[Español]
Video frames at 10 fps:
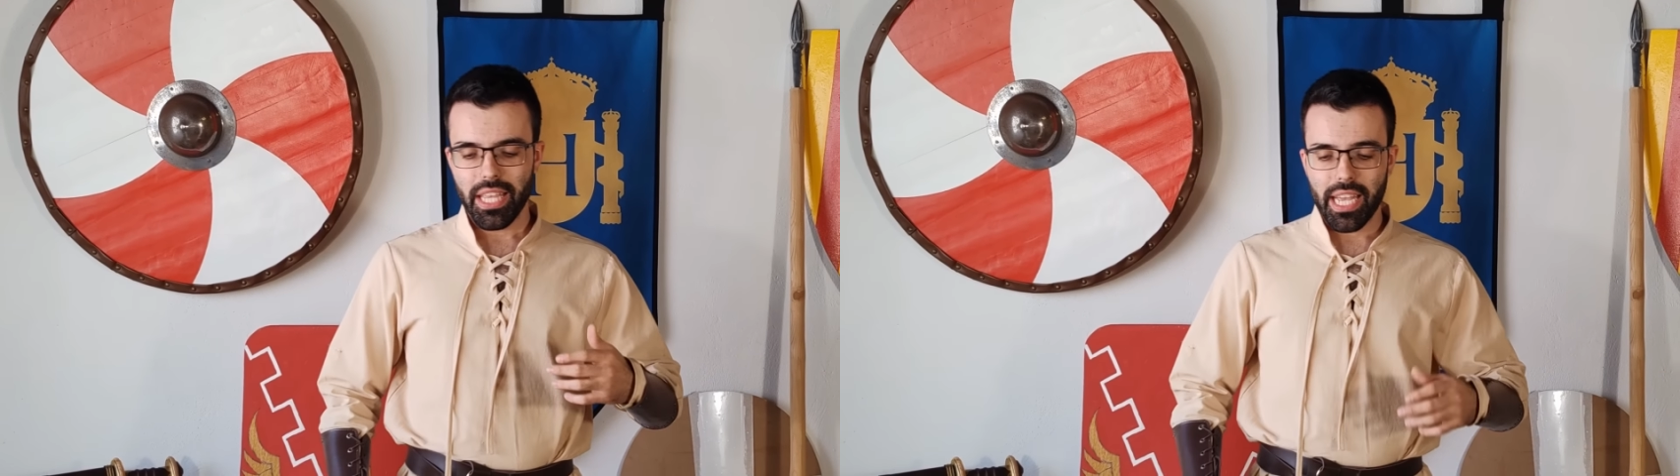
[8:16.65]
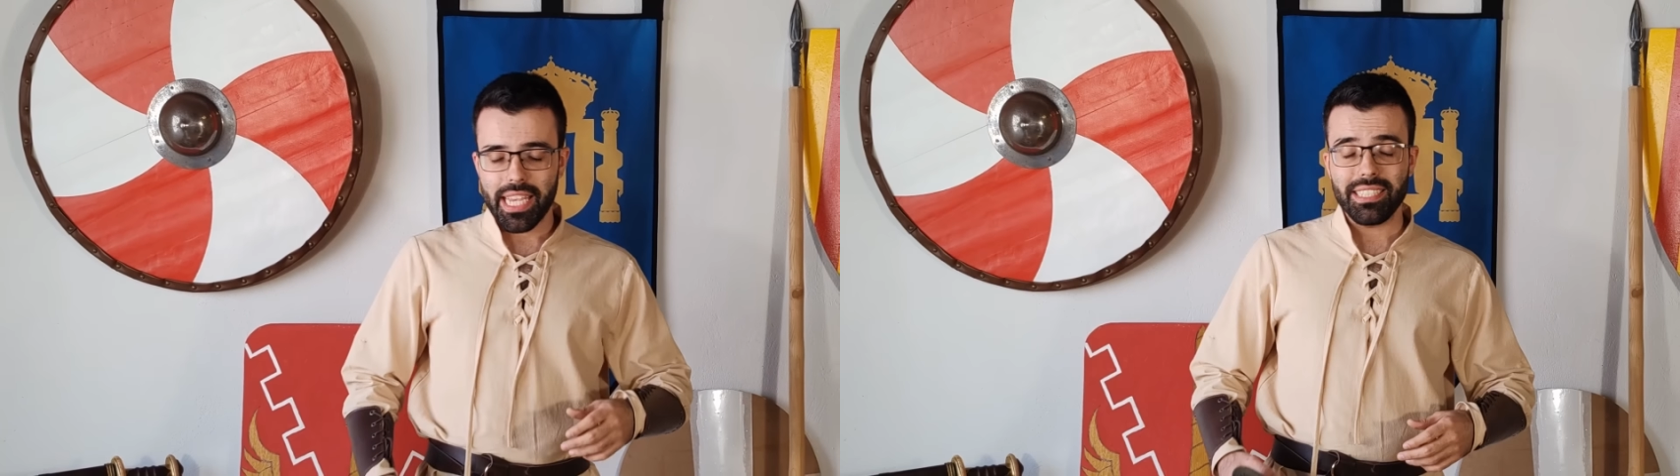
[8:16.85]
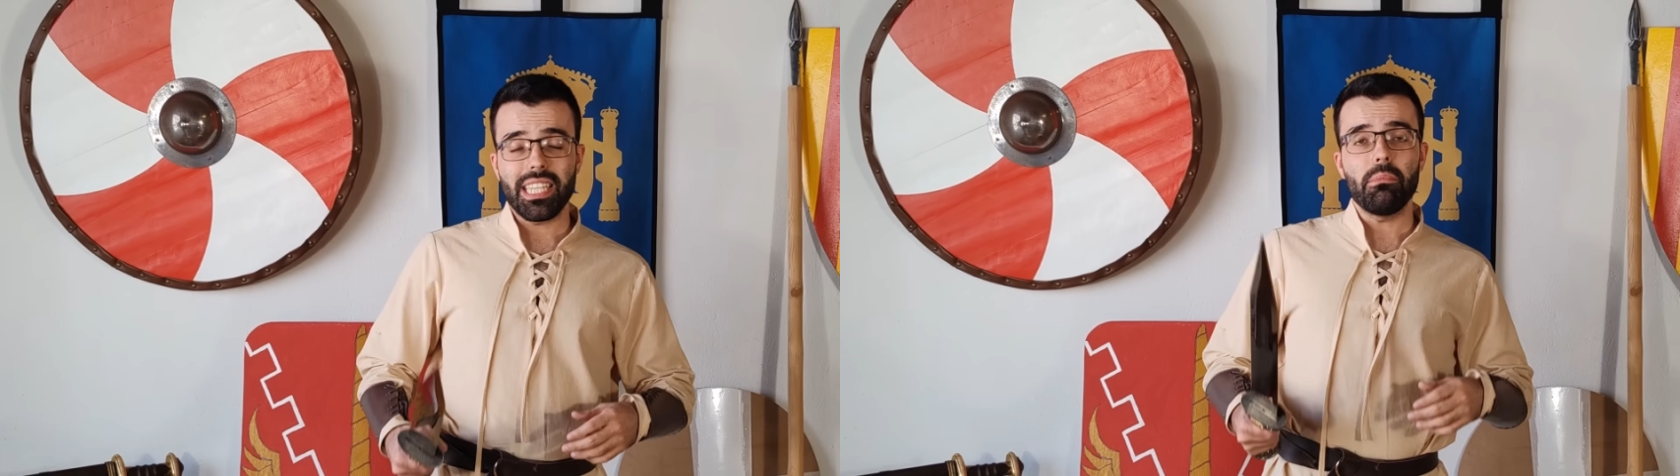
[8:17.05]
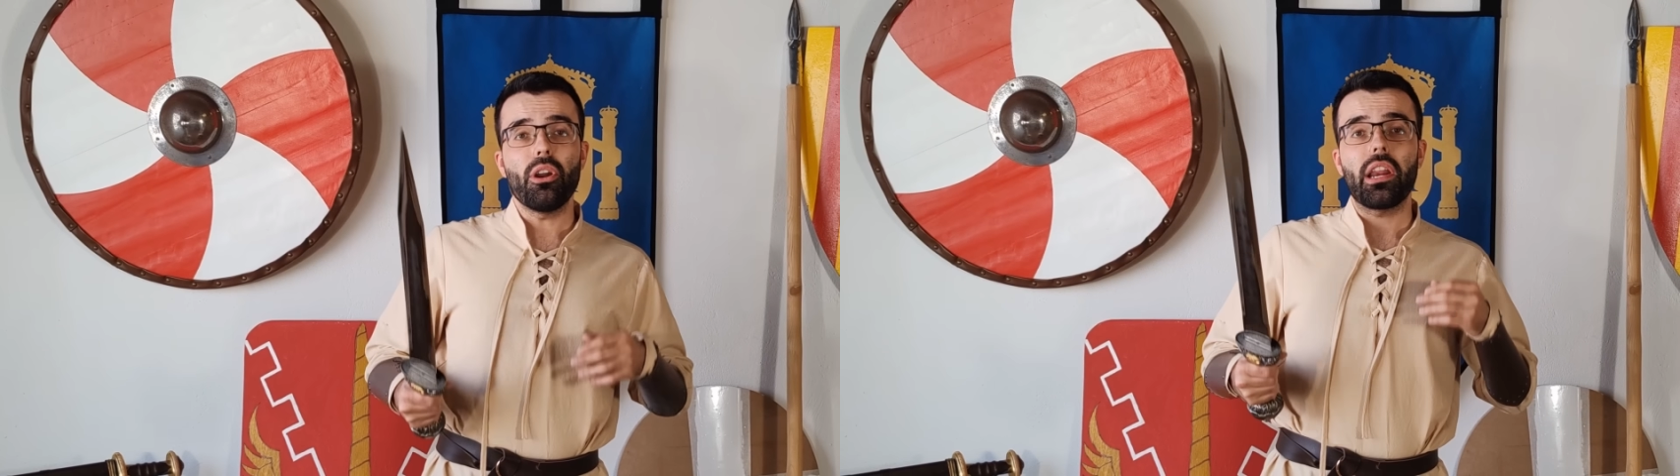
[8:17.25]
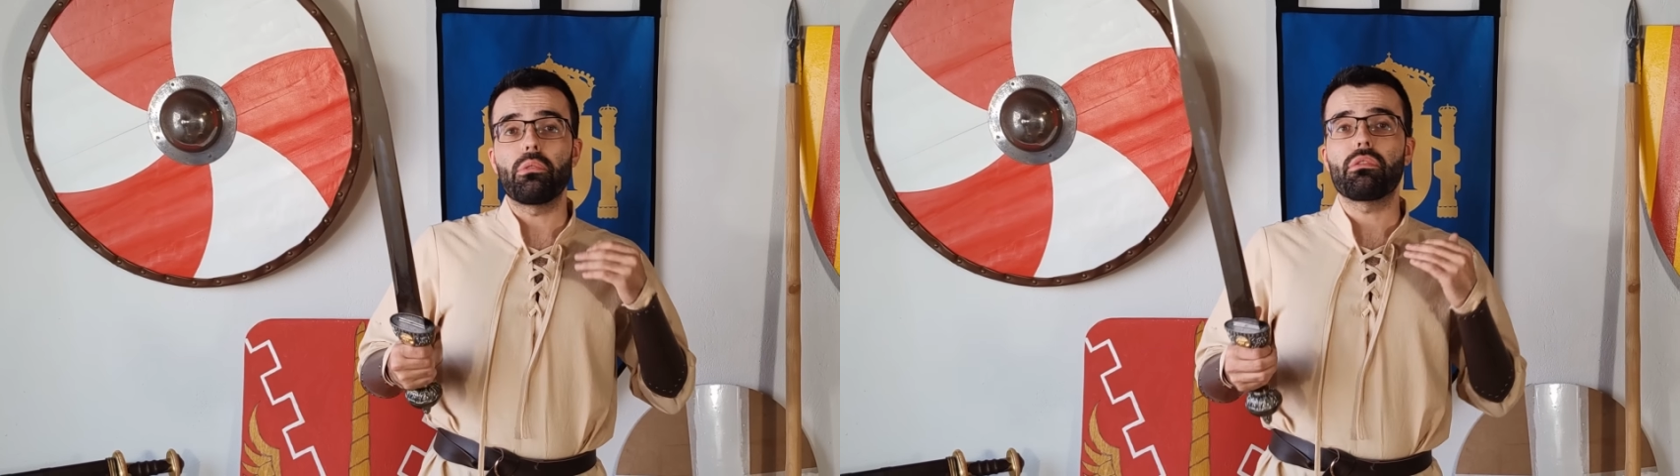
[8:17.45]
que ya
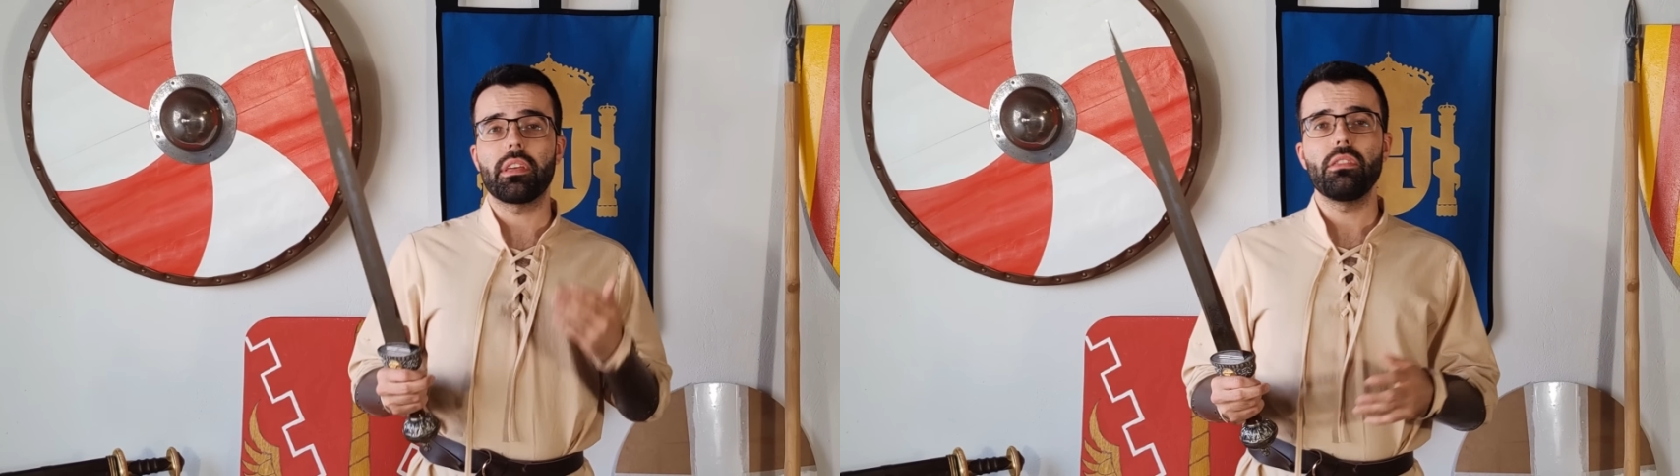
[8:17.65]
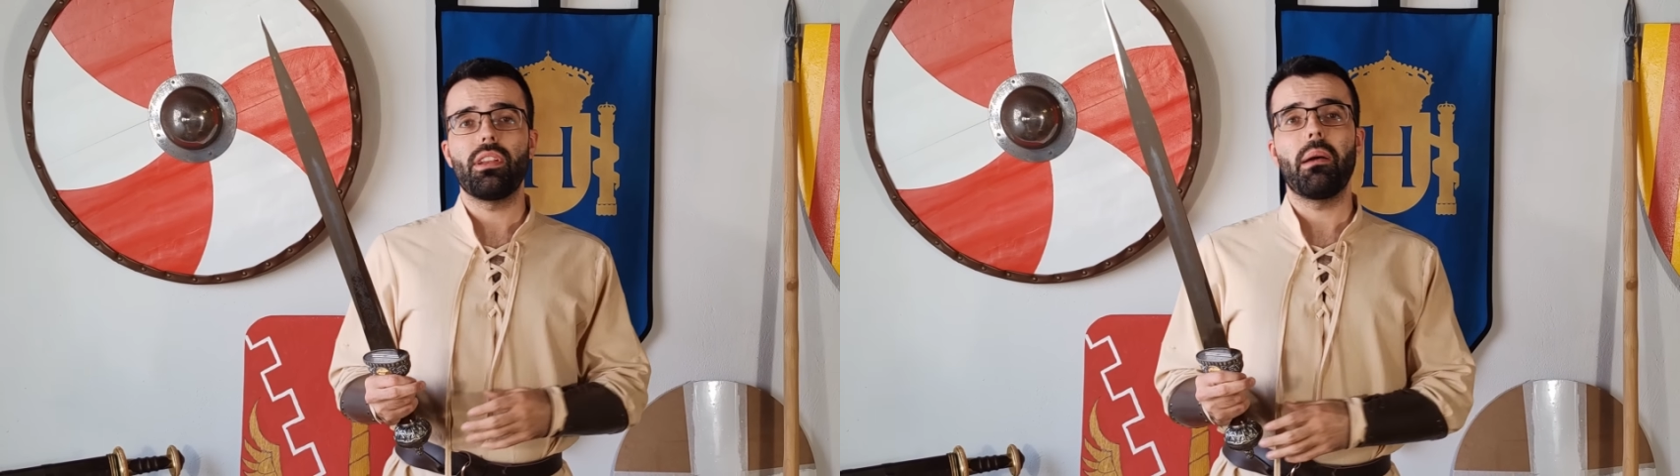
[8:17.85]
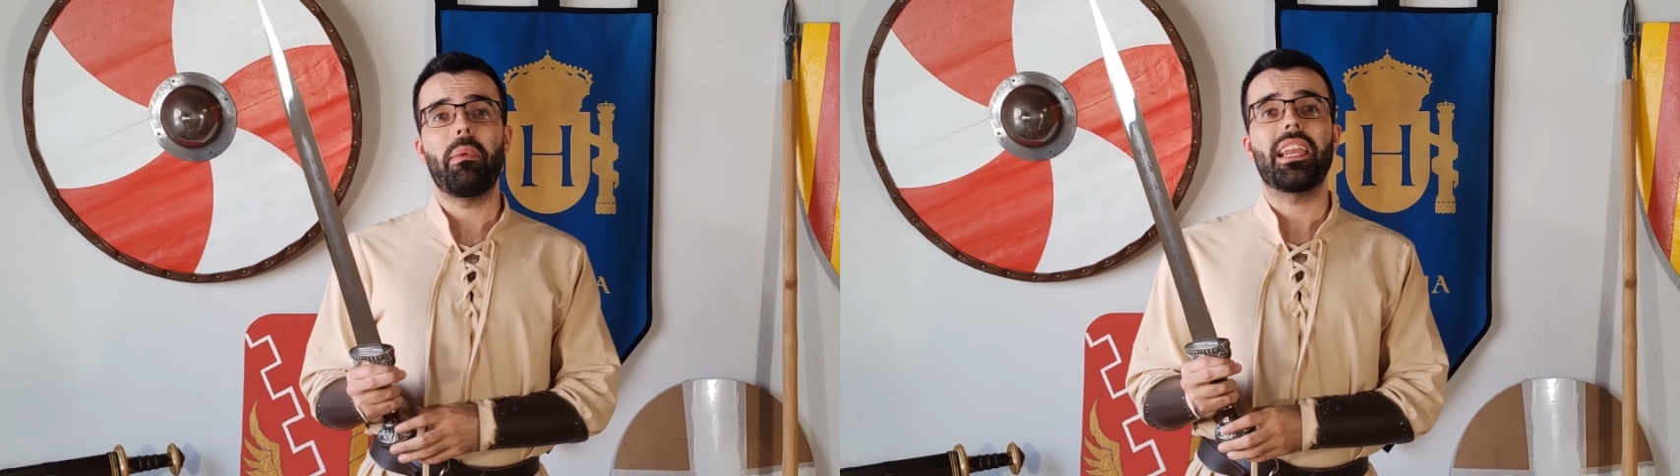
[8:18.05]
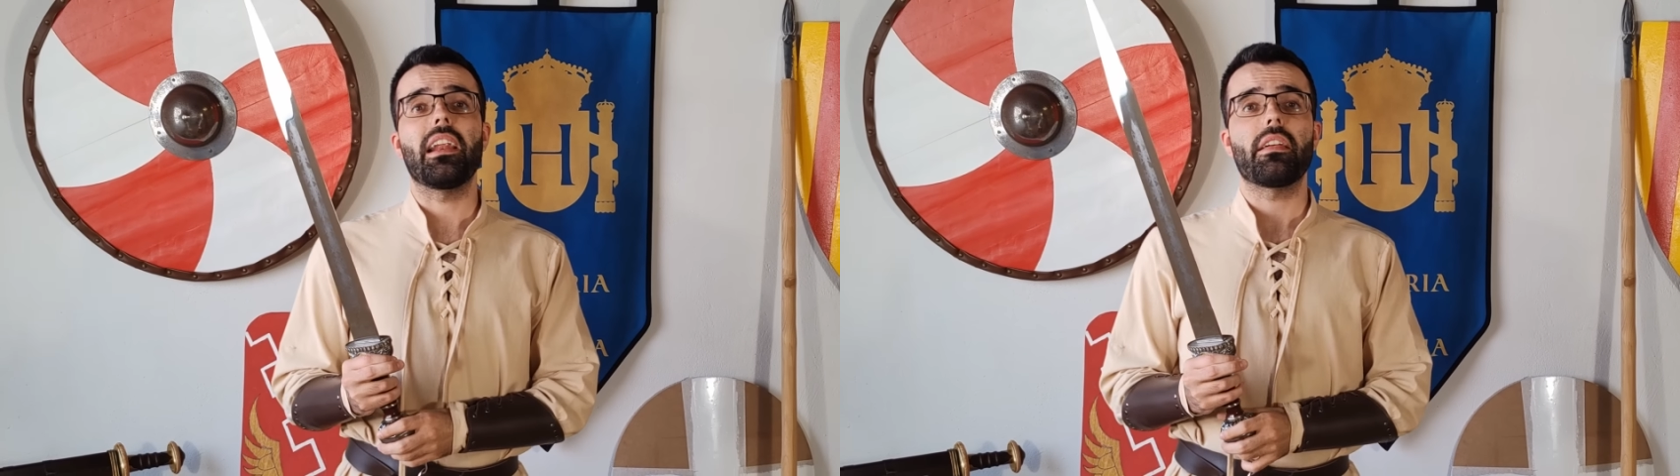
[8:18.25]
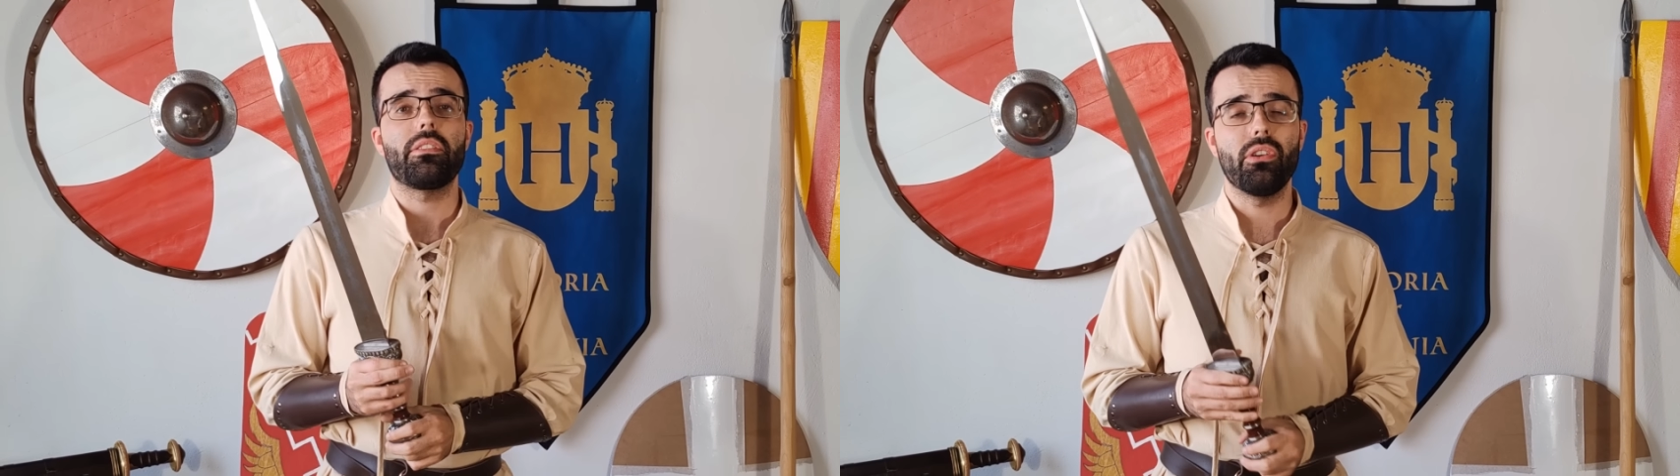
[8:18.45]
estamos reduciendo la
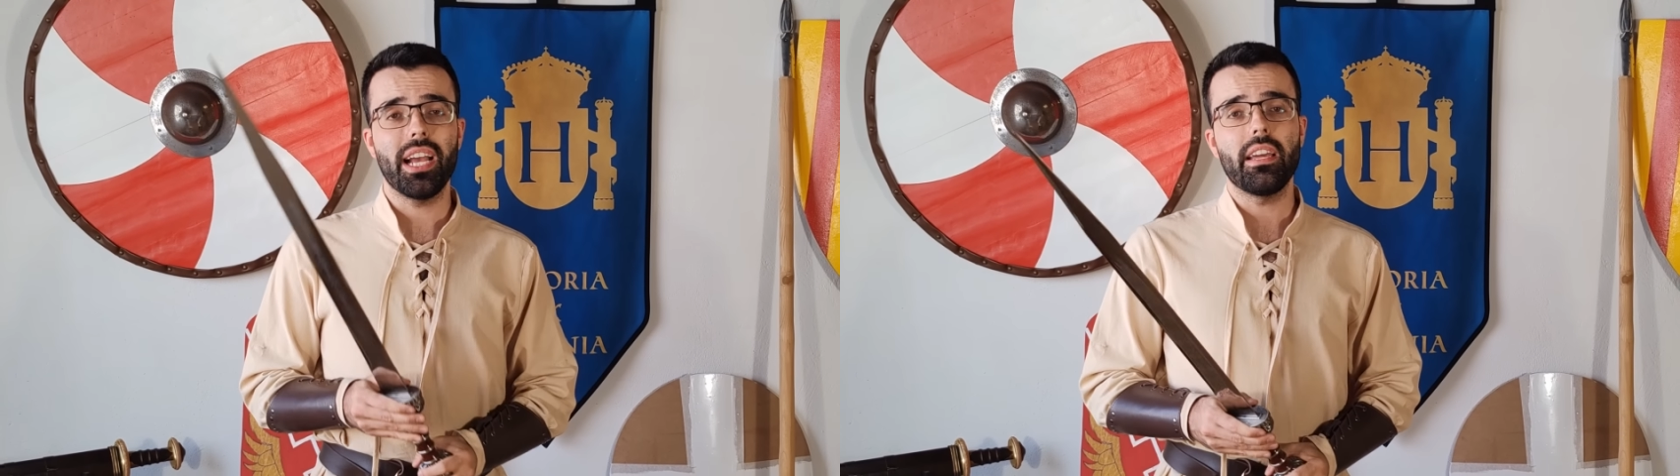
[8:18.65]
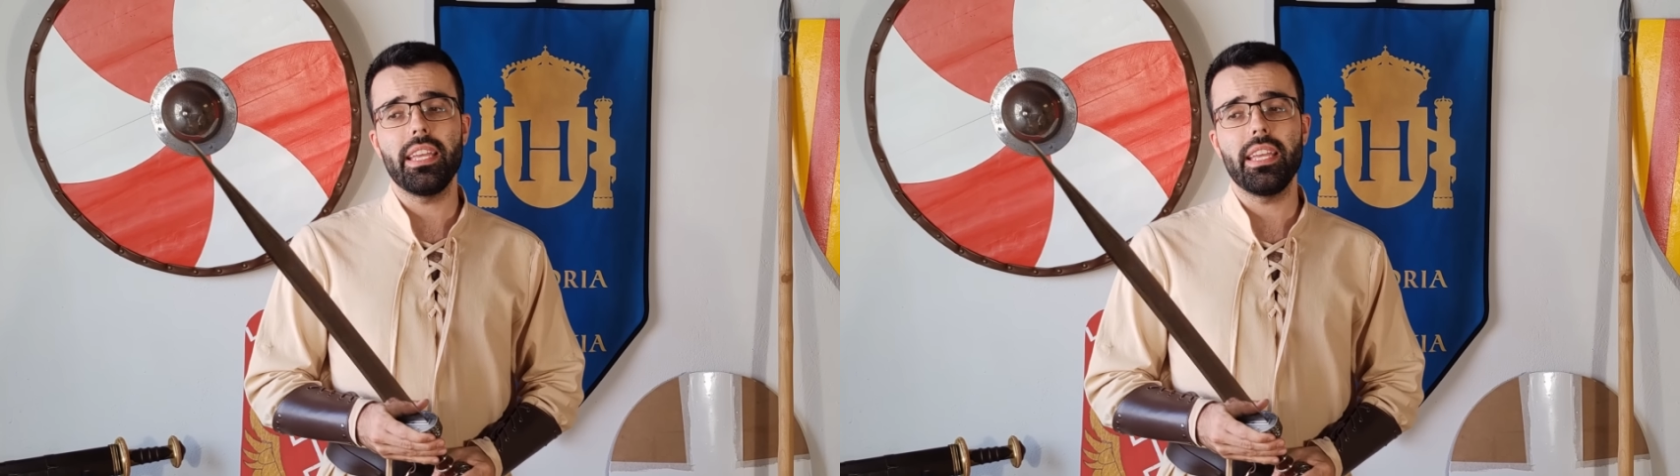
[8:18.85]
penalización que